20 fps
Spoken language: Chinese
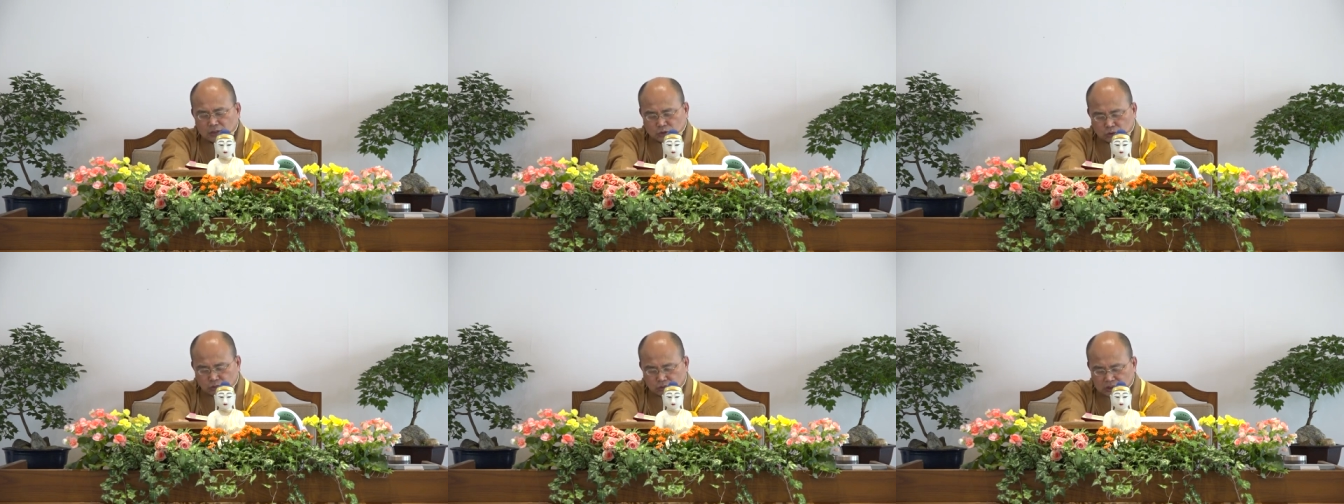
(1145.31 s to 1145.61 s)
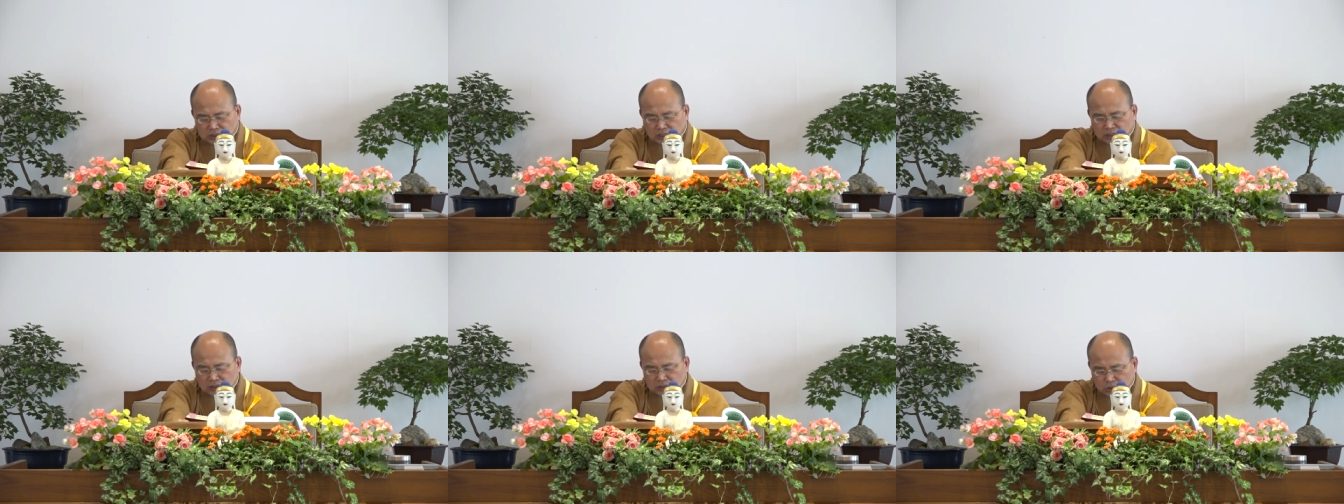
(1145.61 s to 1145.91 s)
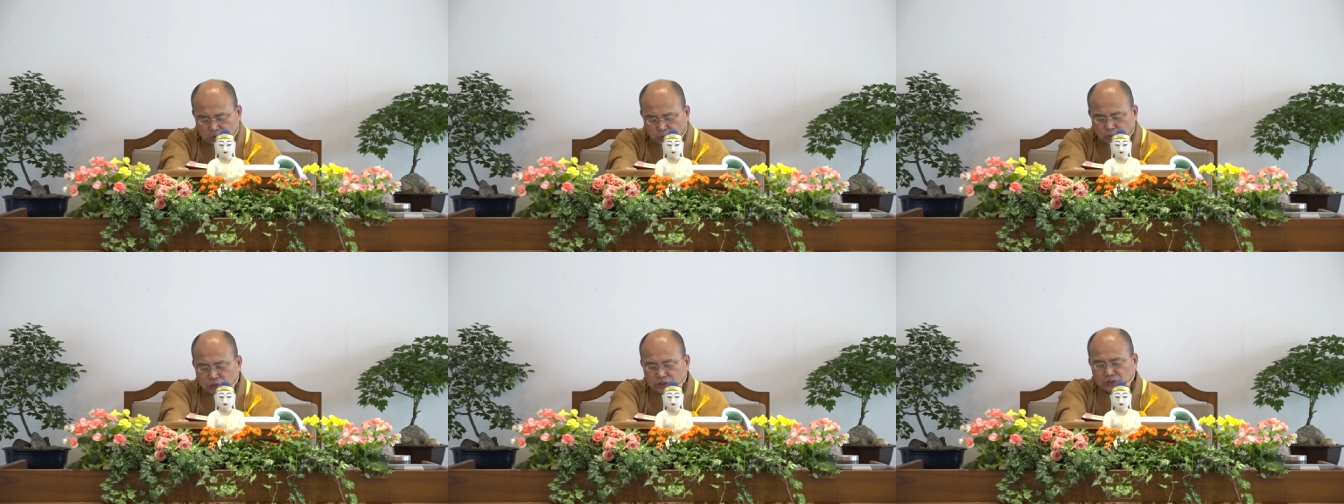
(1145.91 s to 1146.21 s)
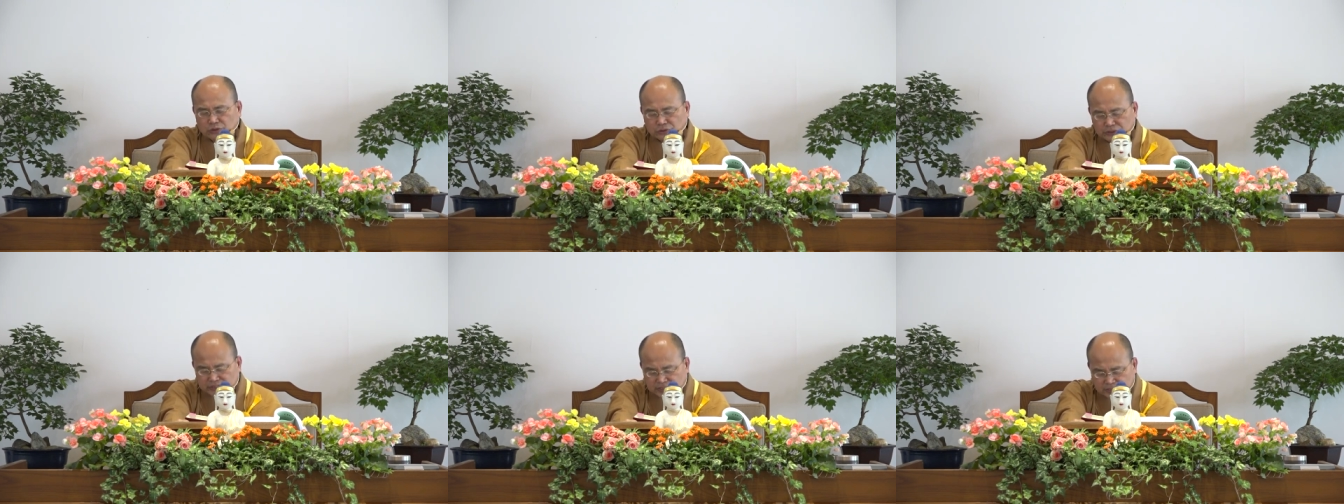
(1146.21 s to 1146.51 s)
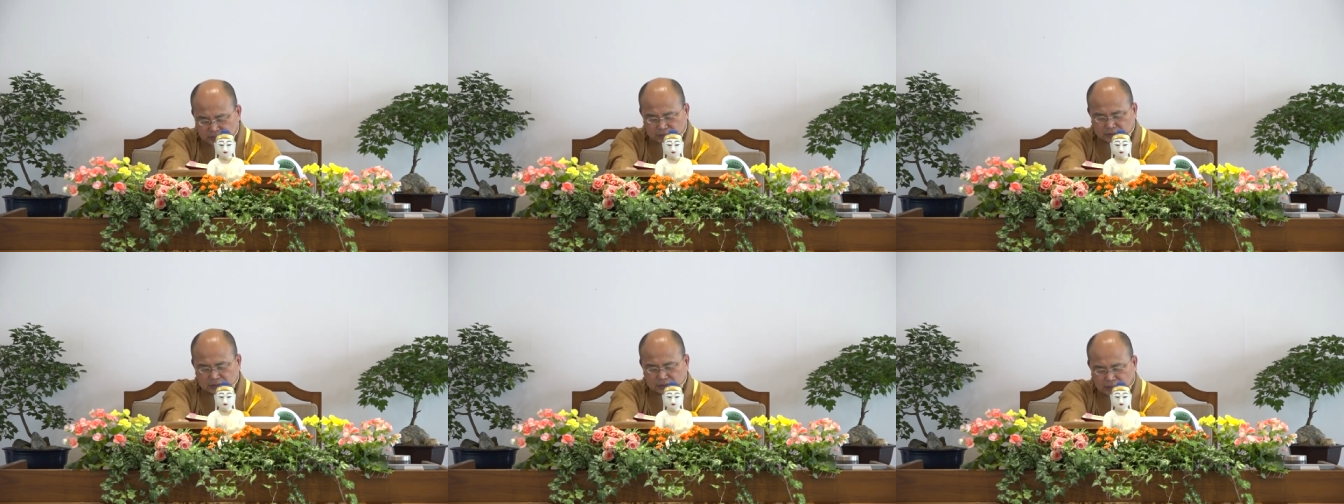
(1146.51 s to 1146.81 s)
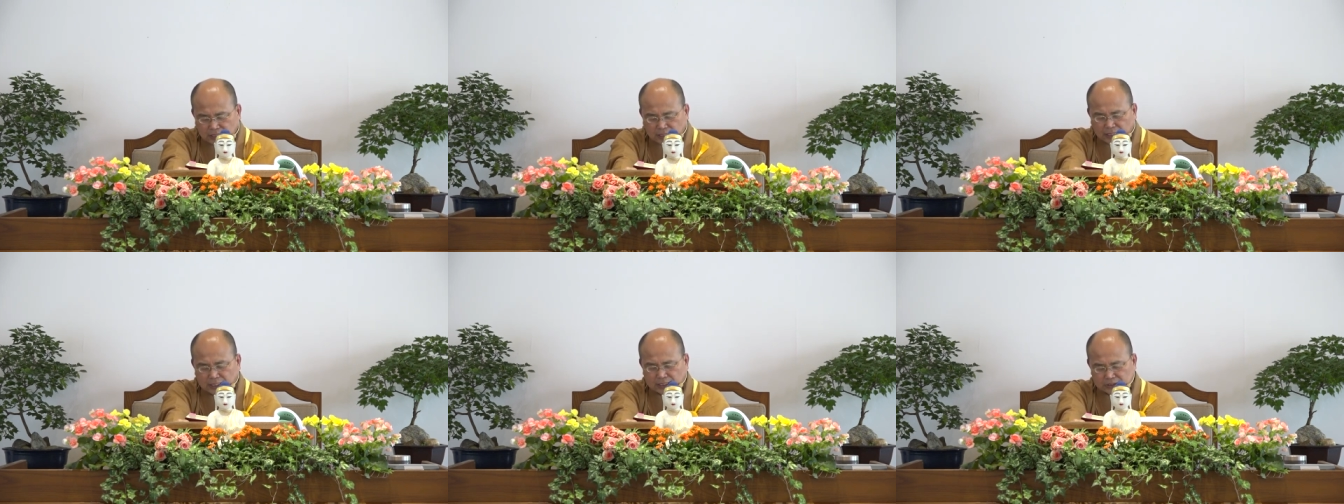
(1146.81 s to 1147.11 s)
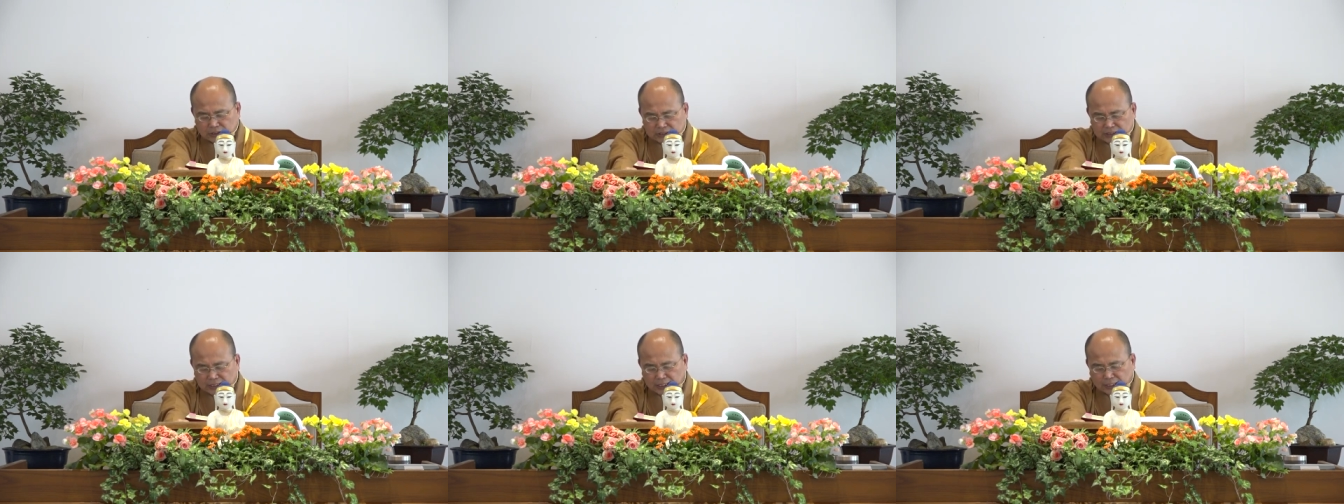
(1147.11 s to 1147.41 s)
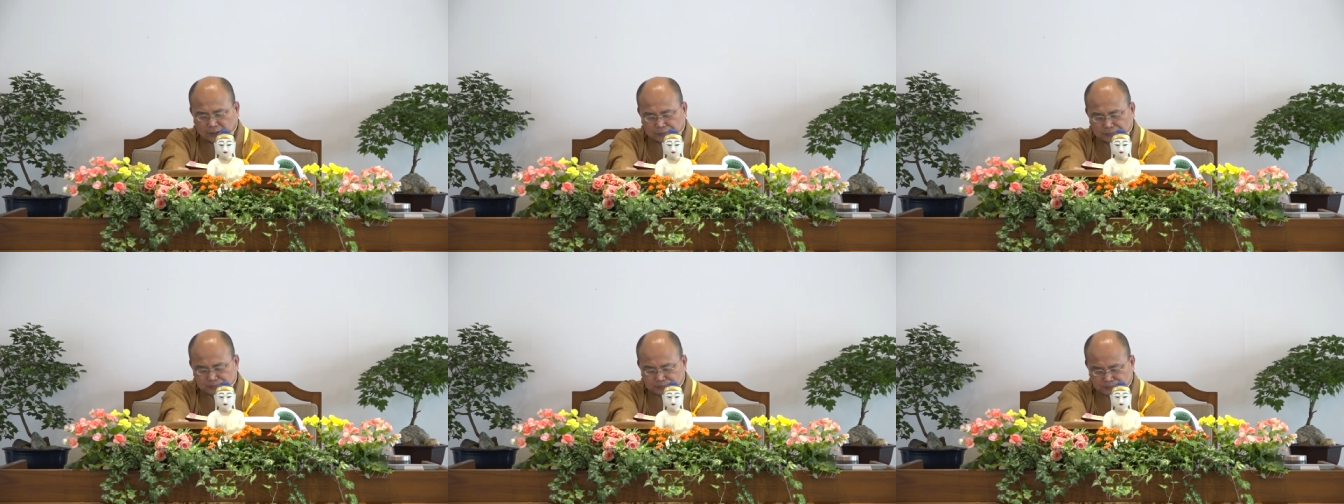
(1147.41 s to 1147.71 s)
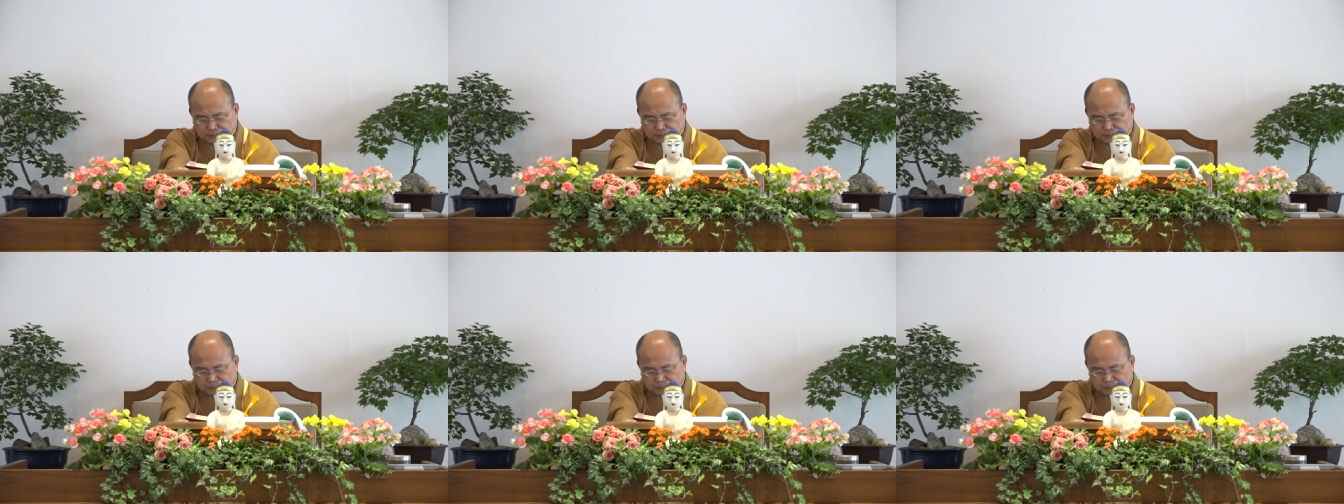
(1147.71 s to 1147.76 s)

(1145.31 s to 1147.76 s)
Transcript: 出生就会有死啊，就这样。